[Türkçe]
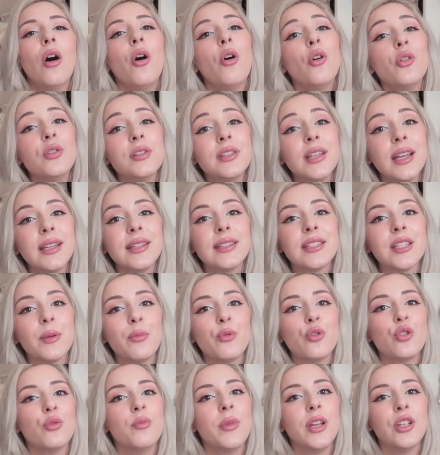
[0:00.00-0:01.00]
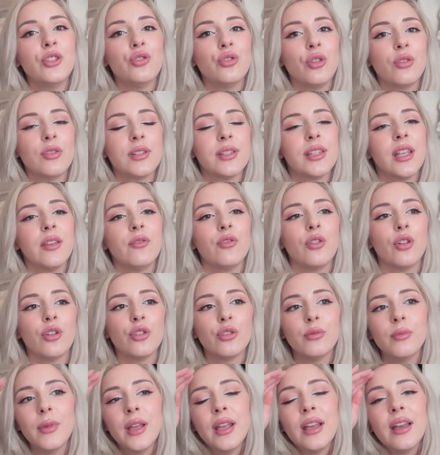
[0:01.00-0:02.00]
O yüzden kitap okumayı çok
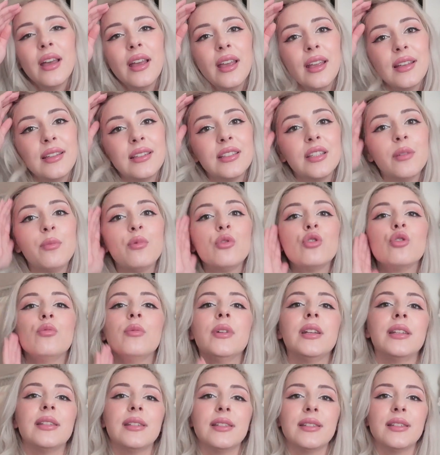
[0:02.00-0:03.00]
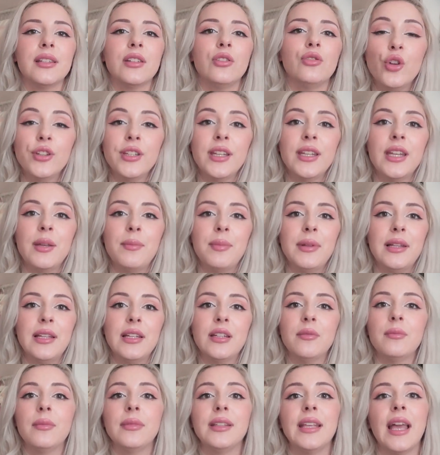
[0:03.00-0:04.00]
seviyorum. E, kitap okumayı size
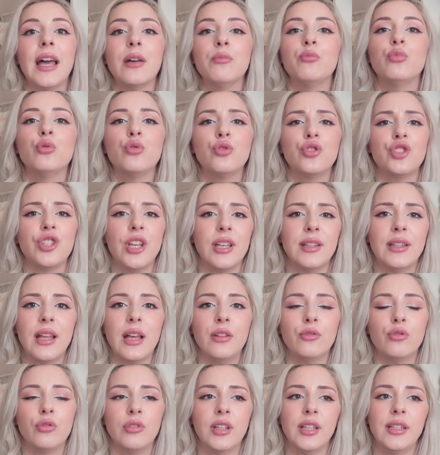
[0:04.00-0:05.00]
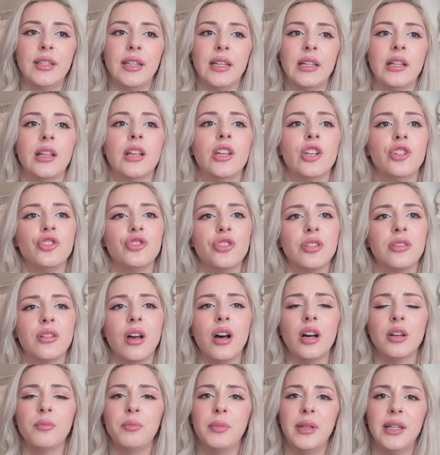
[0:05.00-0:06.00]
önerebilirim. Yani bu şeyden dolayı değil. İşte
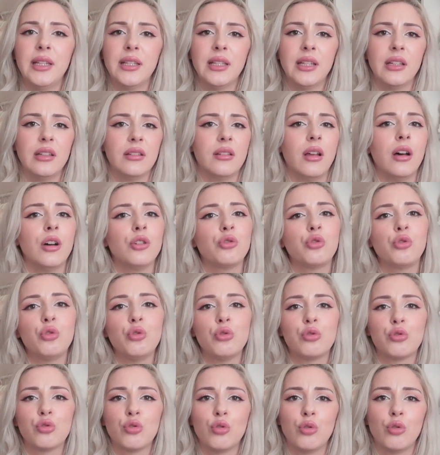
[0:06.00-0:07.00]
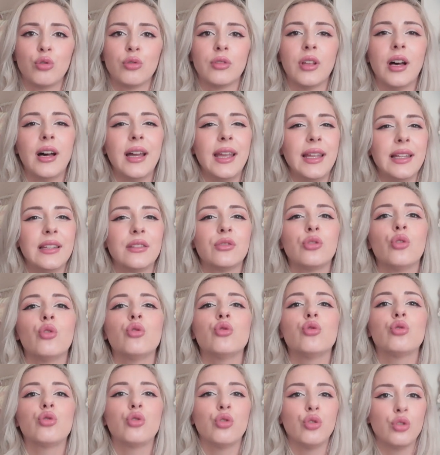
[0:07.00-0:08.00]
daha bilgili, daha kültürlü, daha elit
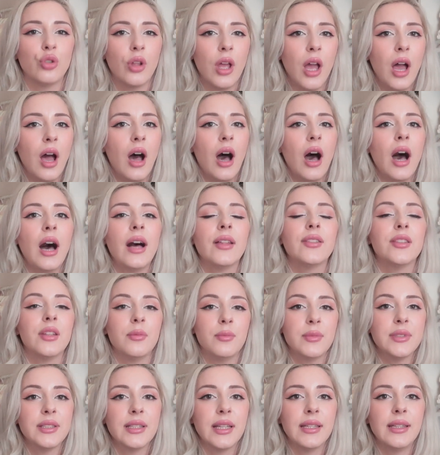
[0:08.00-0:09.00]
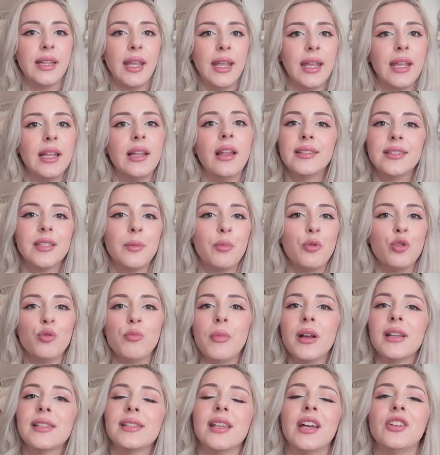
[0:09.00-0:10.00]
gözükün anlamında değil. Kitap
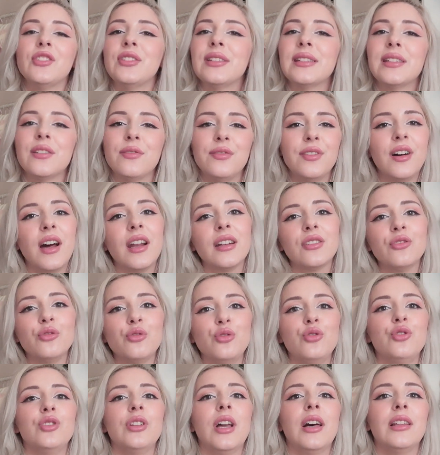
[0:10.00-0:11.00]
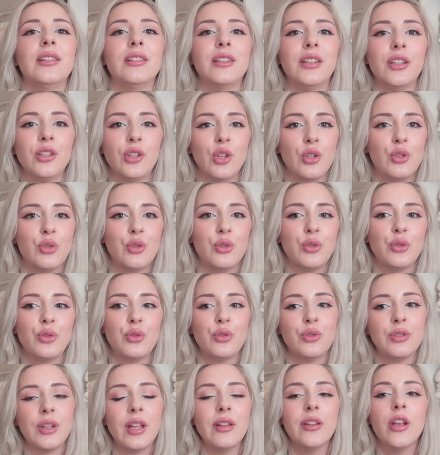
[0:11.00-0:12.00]
okumak sadece farklı dünyalara
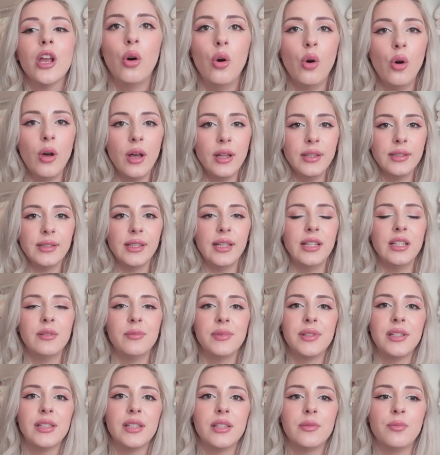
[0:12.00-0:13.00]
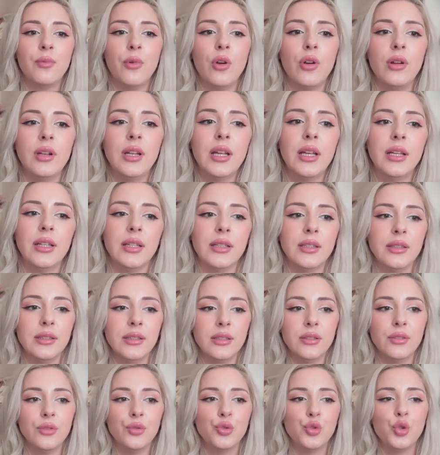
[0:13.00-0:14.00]
götürdüğünden o an diyelim siz böyle
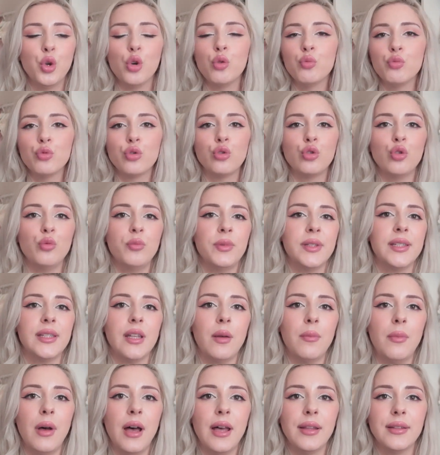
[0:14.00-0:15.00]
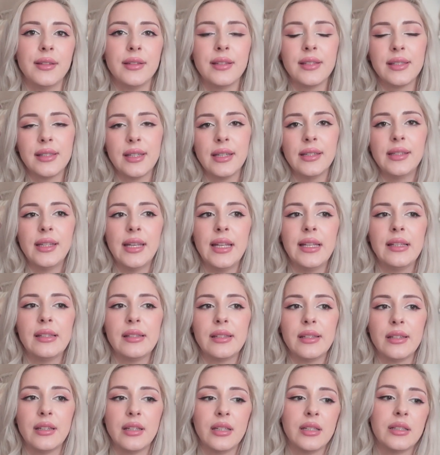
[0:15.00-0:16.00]
çok mutlu bir zamanınızda
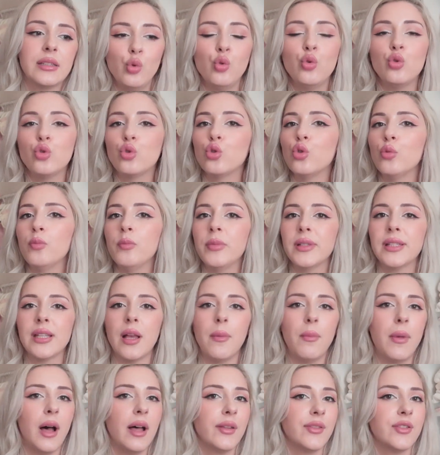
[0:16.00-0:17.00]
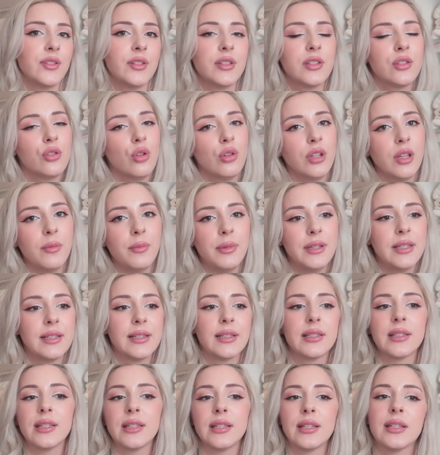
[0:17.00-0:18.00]
değilsiniz. Üzgün bir zamanınızda
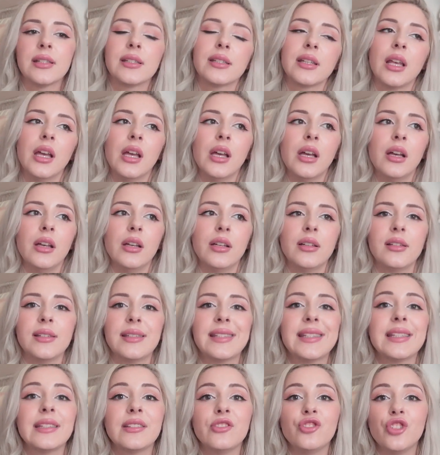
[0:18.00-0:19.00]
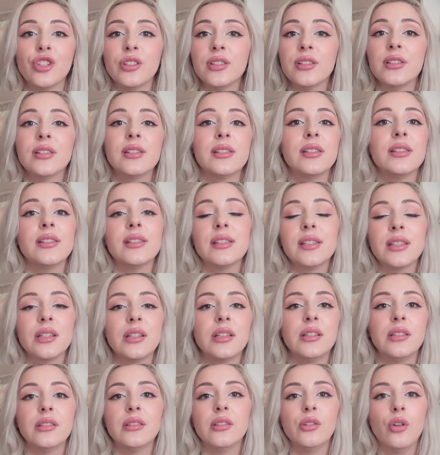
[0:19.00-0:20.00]
olabilirsiniz. E, canınızın
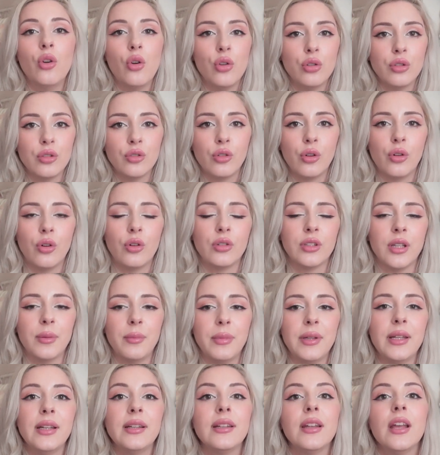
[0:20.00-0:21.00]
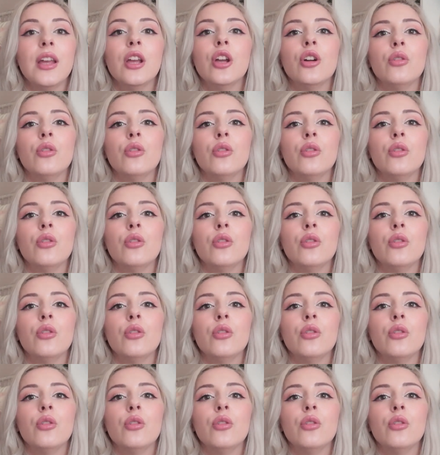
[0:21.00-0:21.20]
sıkıldığı oluyor olabilir.